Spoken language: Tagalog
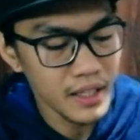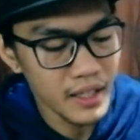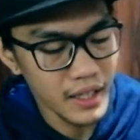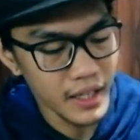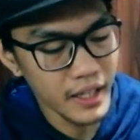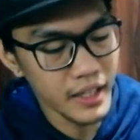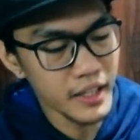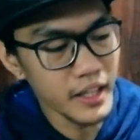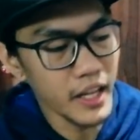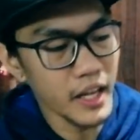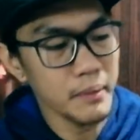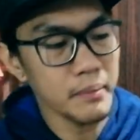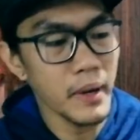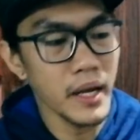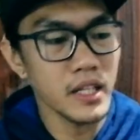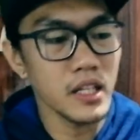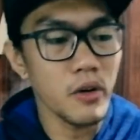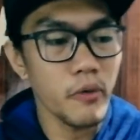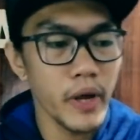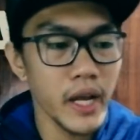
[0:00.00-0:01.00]
And then,
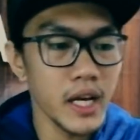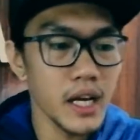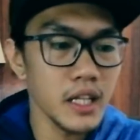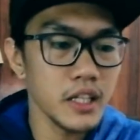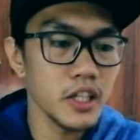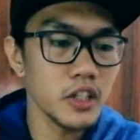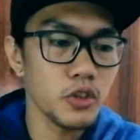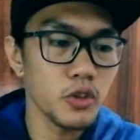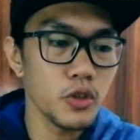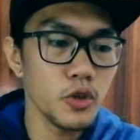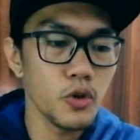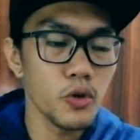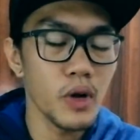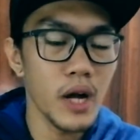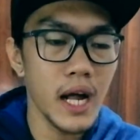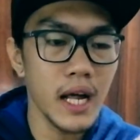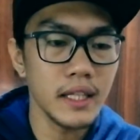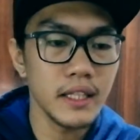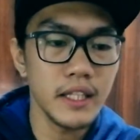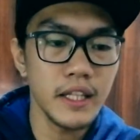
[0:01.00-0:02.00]
by the way, nandito yung
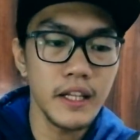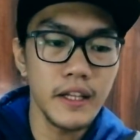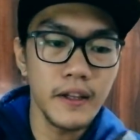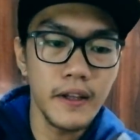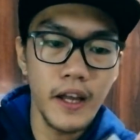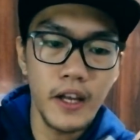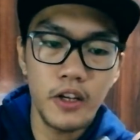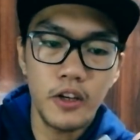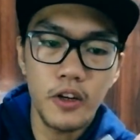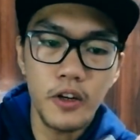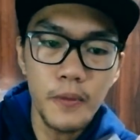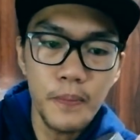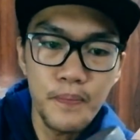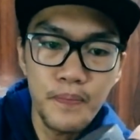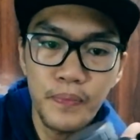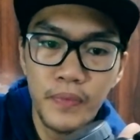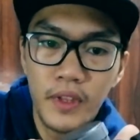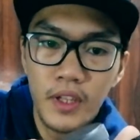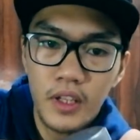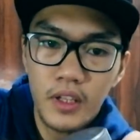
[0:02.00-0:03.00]
ating, ano,
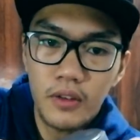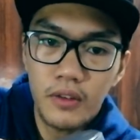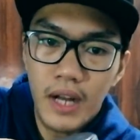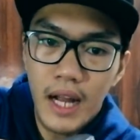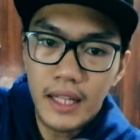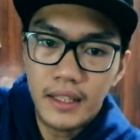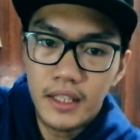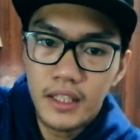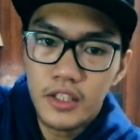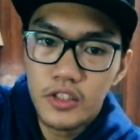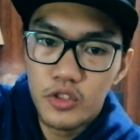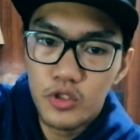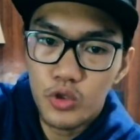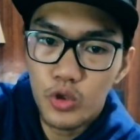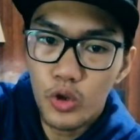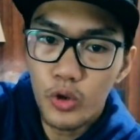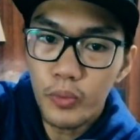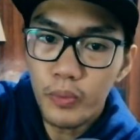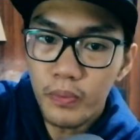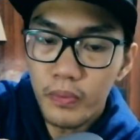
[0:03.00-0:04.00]
yung ating
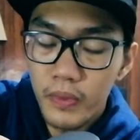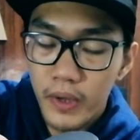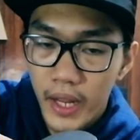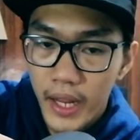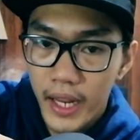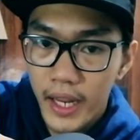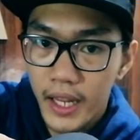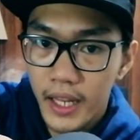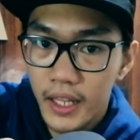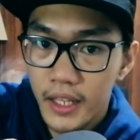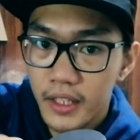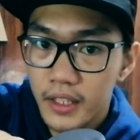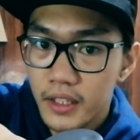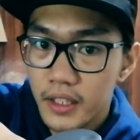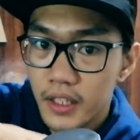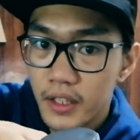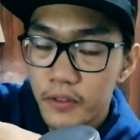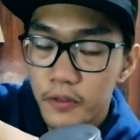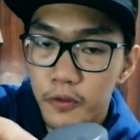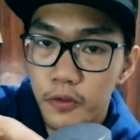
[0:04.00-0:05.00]
zoom and
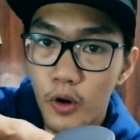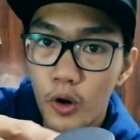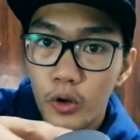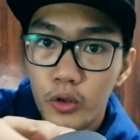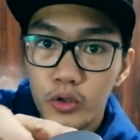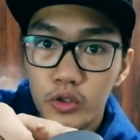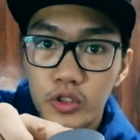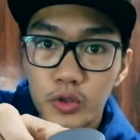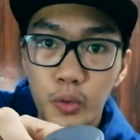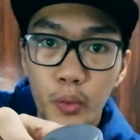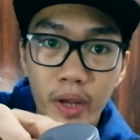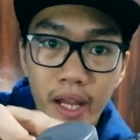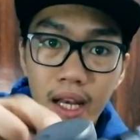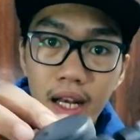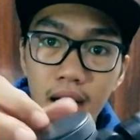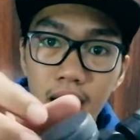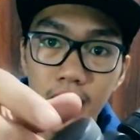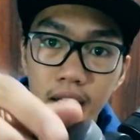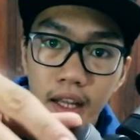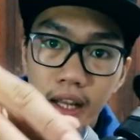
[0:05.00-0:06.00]
uh, focus
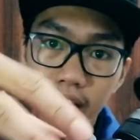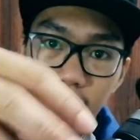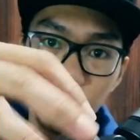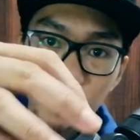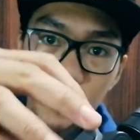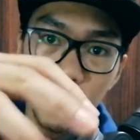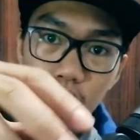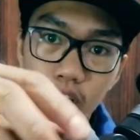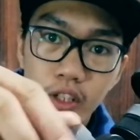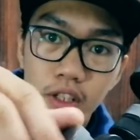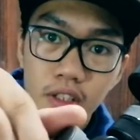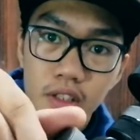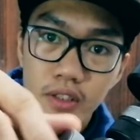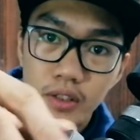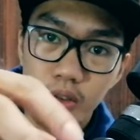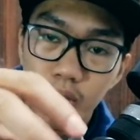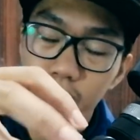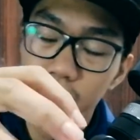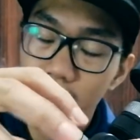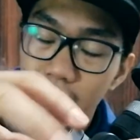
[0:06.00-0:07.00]
wheel. Ito yon
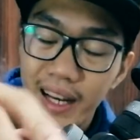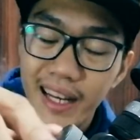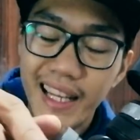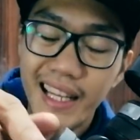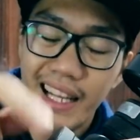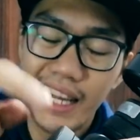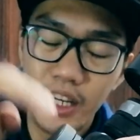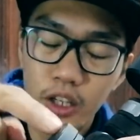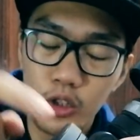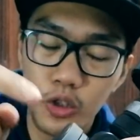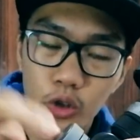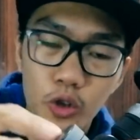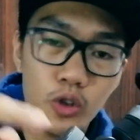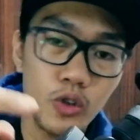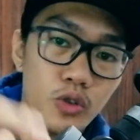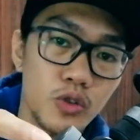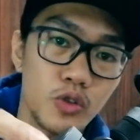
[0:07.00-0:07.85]
So, very, ano to,